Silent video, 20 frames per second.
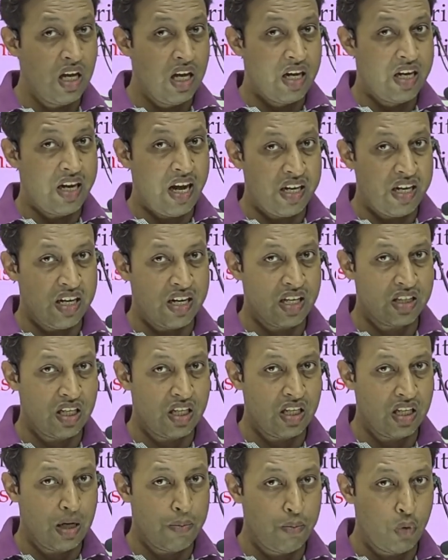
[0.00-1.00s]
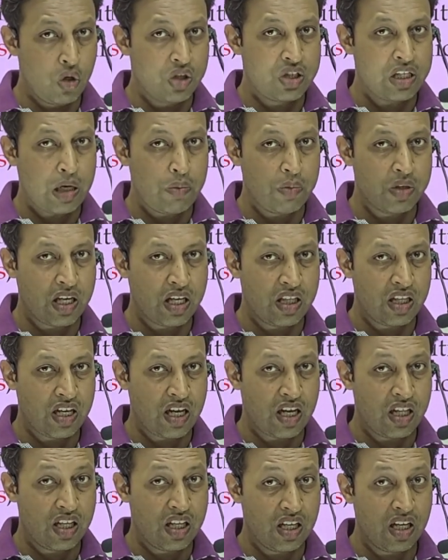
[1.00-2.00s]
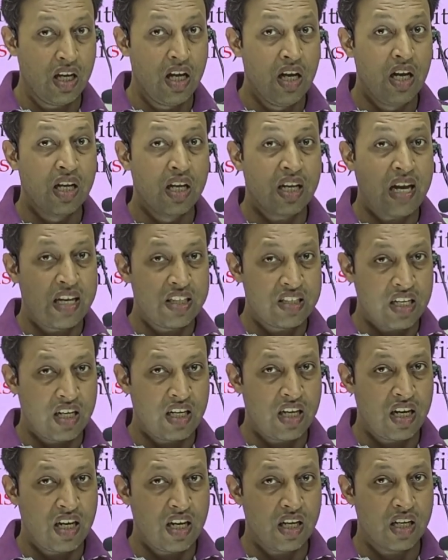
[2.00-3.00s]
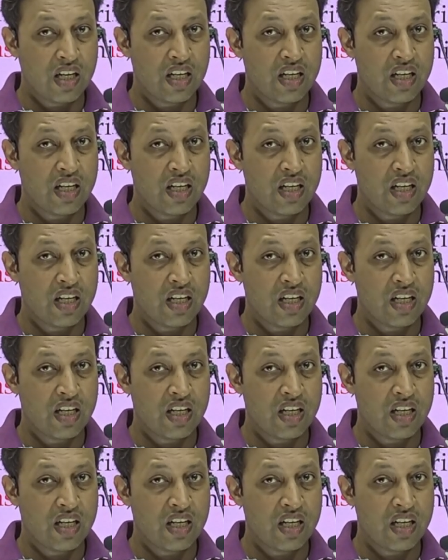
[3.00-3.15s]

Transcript: रहने का तरीका बोलचाल में क्या दिखा देंगे कहाँ जाना है